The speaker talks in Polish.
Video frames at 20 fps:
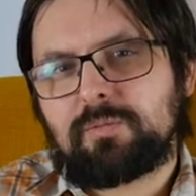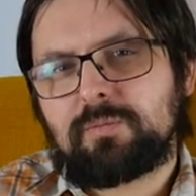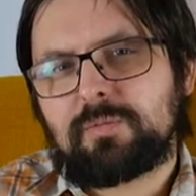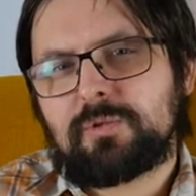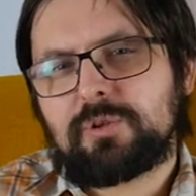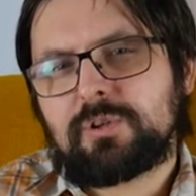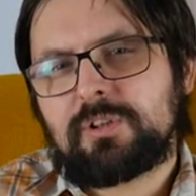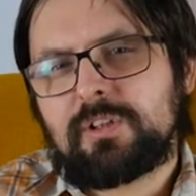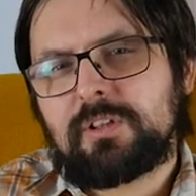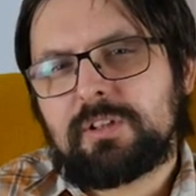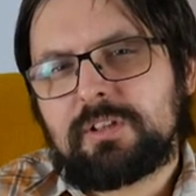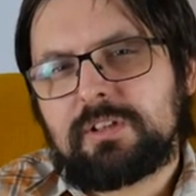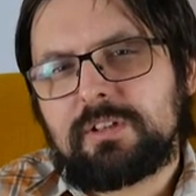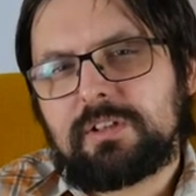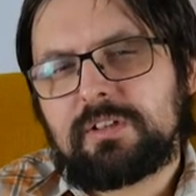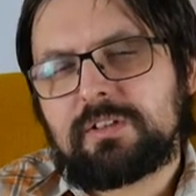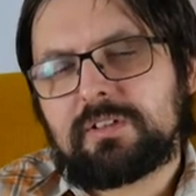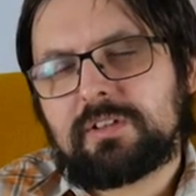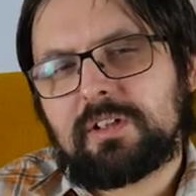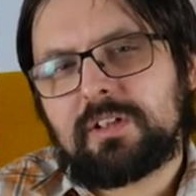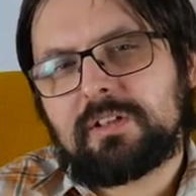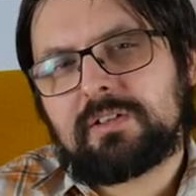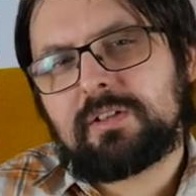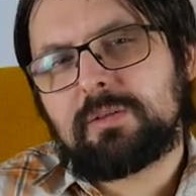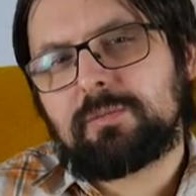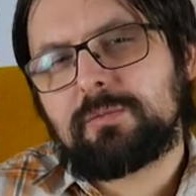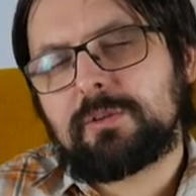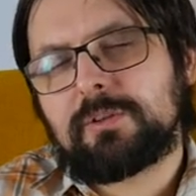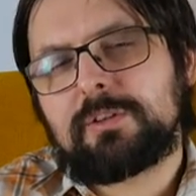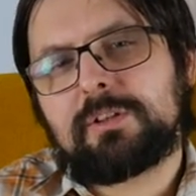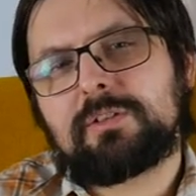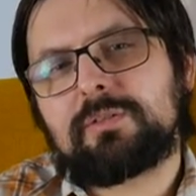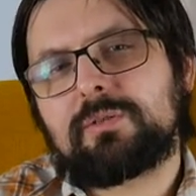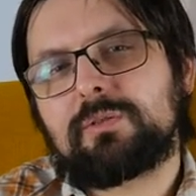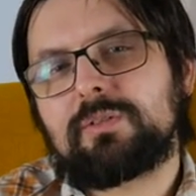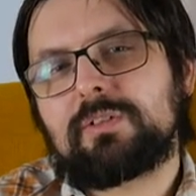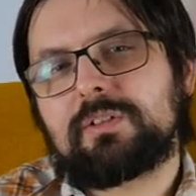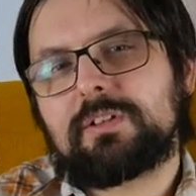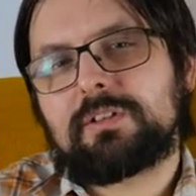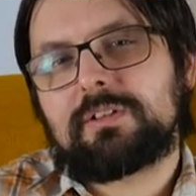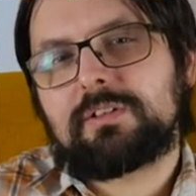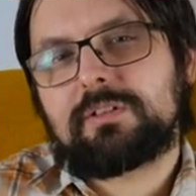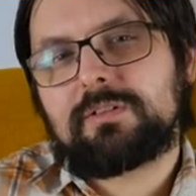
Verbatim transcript: Przylgnij sercem do Jezusa.